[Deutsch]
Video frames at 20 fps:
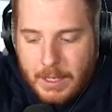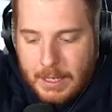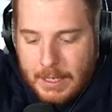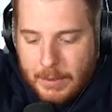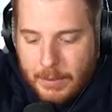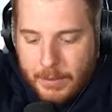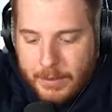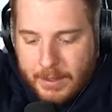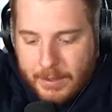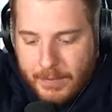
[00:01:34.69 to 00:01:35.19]

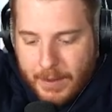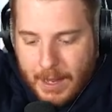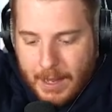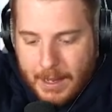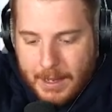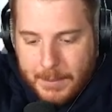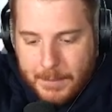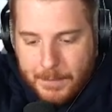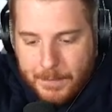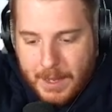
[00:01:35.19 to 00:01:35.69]
Und
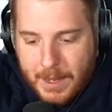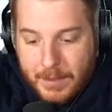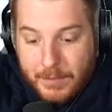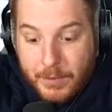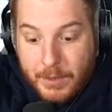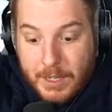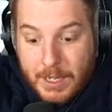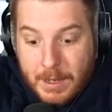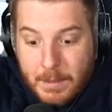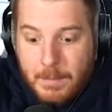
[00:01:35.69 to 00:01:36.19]
zwar es
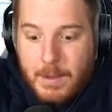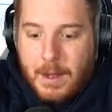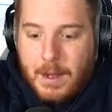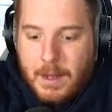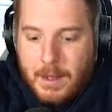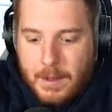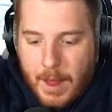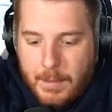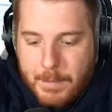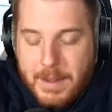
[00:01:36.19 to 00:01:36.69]
wird
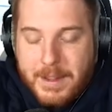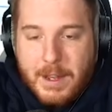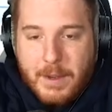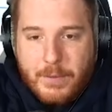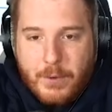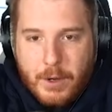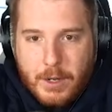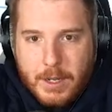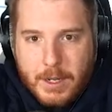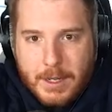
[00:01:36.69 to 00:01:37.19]
immer
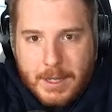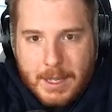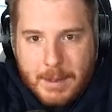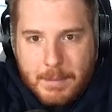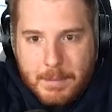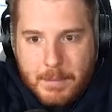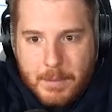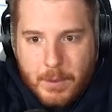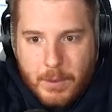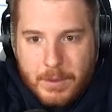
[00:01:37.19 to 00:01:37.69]
Misserfolge
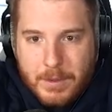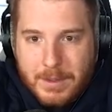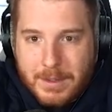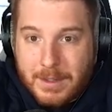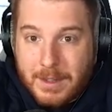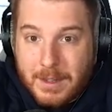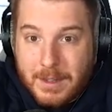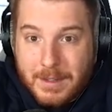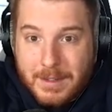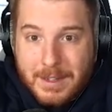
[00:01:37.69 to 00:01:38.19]
geben und
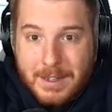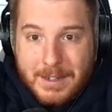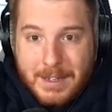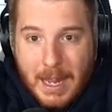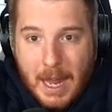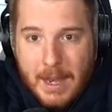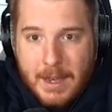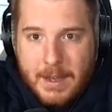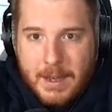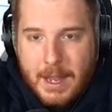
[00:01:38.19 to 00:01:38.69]
sich
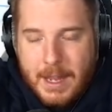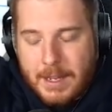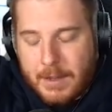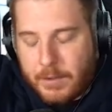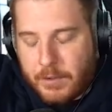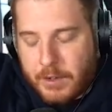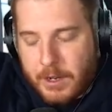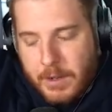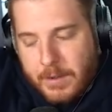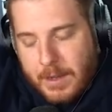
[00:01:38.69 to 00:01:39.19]
dann
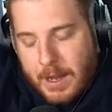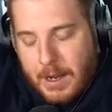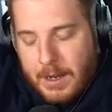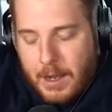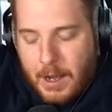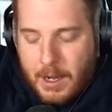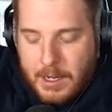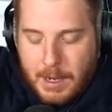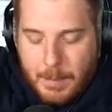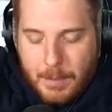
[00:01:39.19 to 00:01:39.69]
dahinzustellen und sagen,
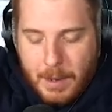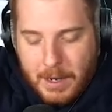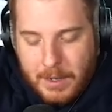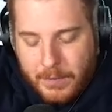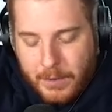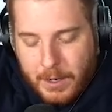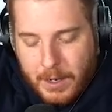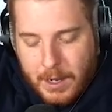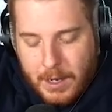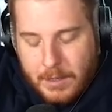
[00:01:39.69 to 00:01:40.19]
ja, ich habe alles
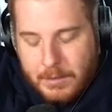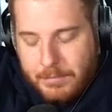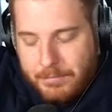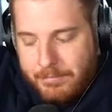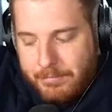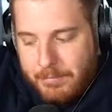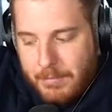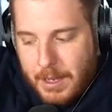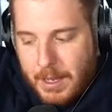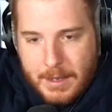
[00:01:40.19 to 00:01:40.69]
verkackt,
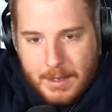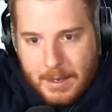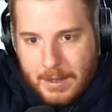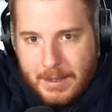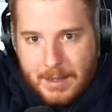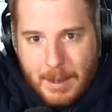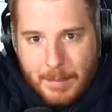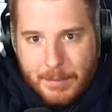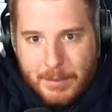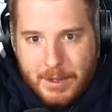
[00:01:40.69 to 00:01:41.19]
hm, das ist
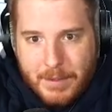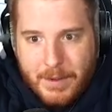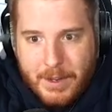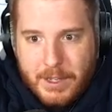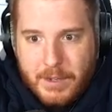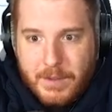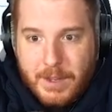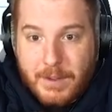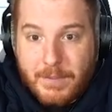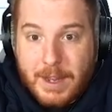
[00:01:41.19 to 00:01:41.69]
absolut der
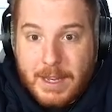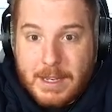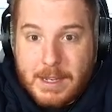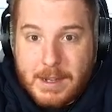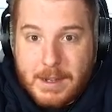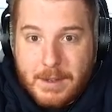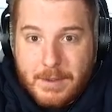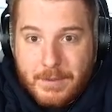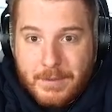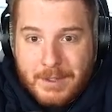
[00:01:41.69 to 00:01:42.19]
falsche Weg. Wenn
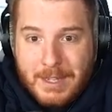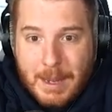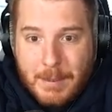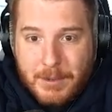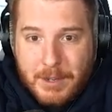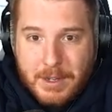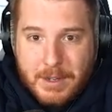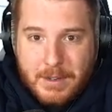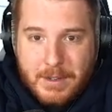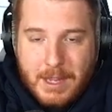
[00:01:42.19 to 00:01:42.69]
ihr
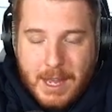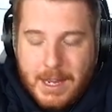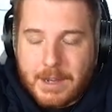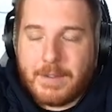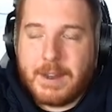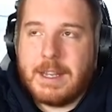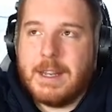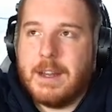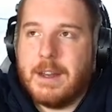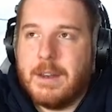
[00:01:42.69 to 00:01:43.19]
selbstständig seid,
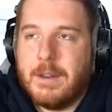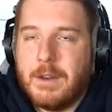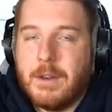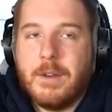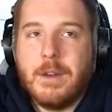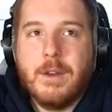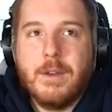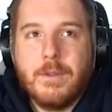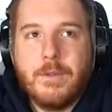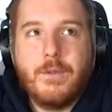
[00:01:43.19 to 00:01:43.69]
wenn ihr
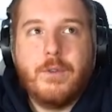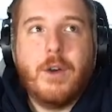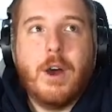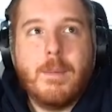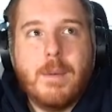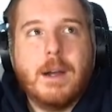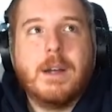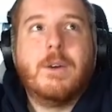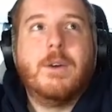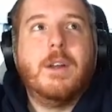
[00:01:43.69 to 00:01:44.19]
eine
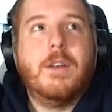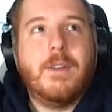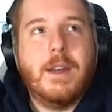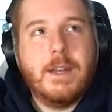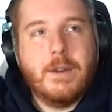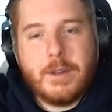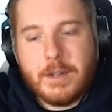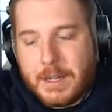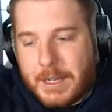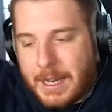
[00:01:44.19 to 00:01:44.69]
Firma gründet, wenn ihr
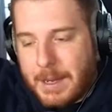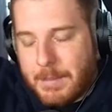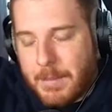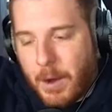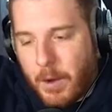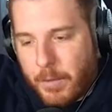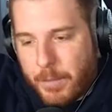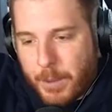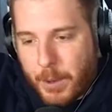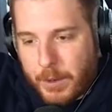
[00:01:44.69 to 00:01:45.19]
Unternehmen
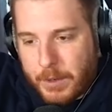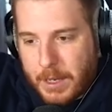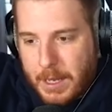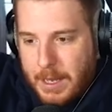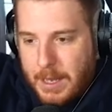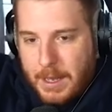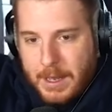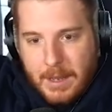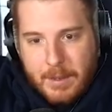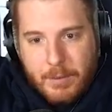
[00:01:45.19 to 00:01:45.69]
aufbaut,
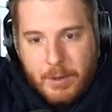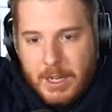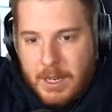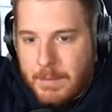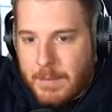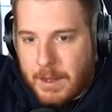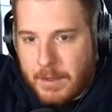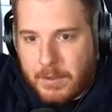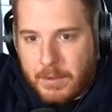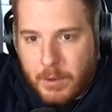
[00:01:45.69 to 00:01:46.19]
es wird
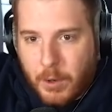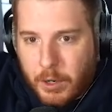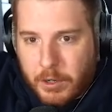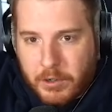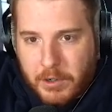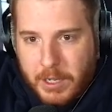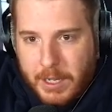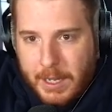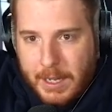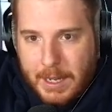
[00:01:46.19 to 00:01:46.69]
immer
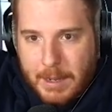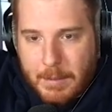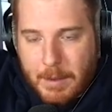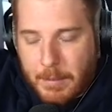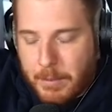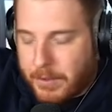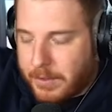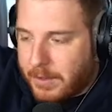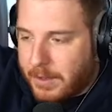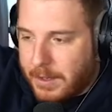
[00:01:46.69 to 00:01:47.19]
Rückschläge geben. Ihr
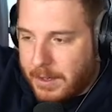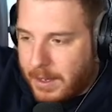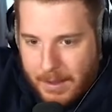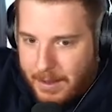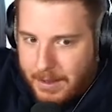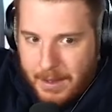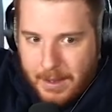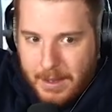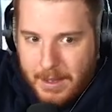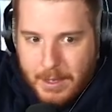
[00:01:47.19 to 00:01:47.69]
müsst
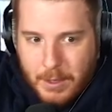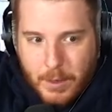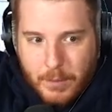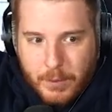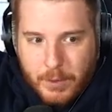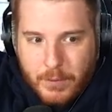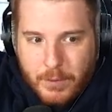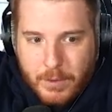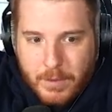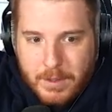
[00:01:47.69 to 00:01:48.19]
äh, ihr dürft
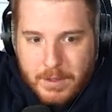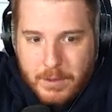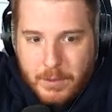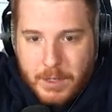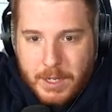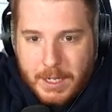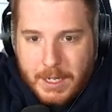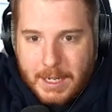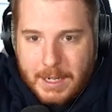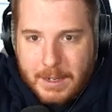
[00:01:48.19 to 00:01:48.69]
euch von sowas nicht
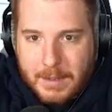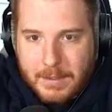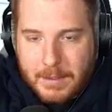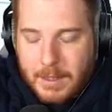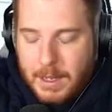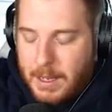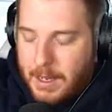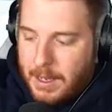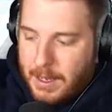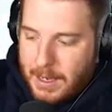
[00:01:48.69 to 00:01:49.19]
unterkriegen lassen.
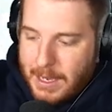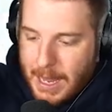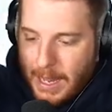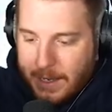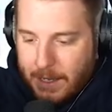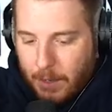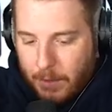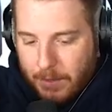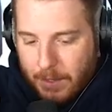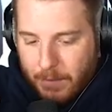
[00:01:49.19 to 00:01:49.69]
Lernt
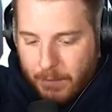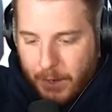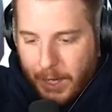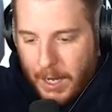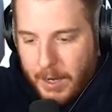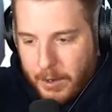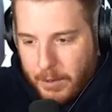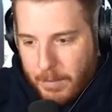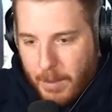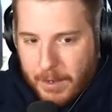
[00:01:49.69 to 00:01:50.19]
aus den
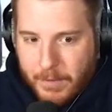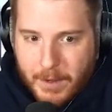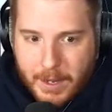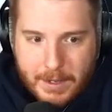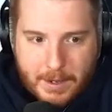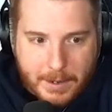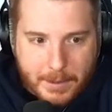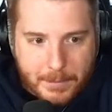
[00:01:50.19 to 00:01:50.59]
Fehlern und macht weiter.